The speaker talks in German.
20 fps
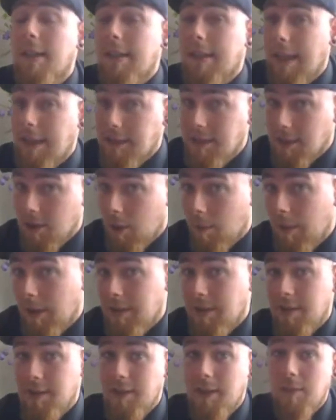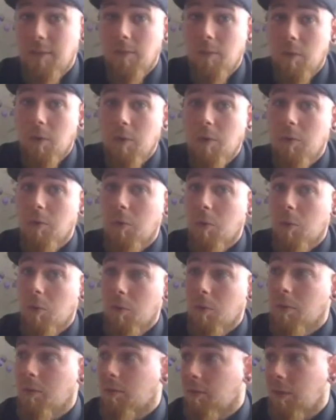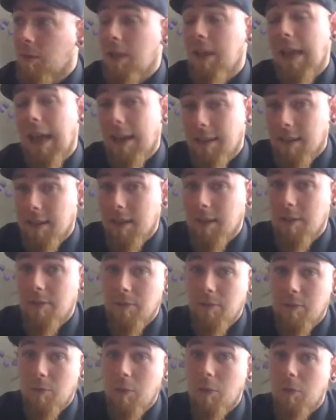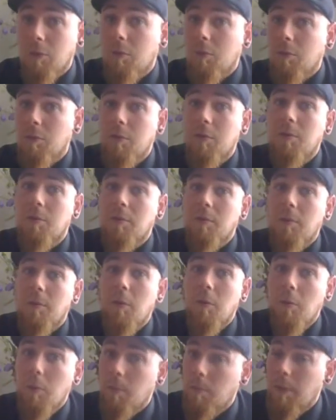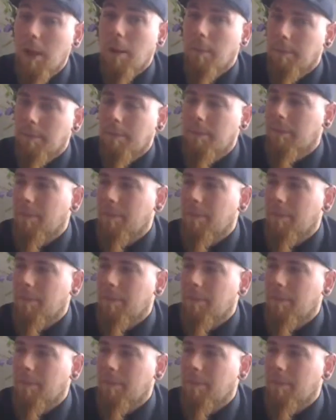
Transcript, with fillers: da sie traumatisiert wurden und wirklich angegriffen wurden und gen, ja,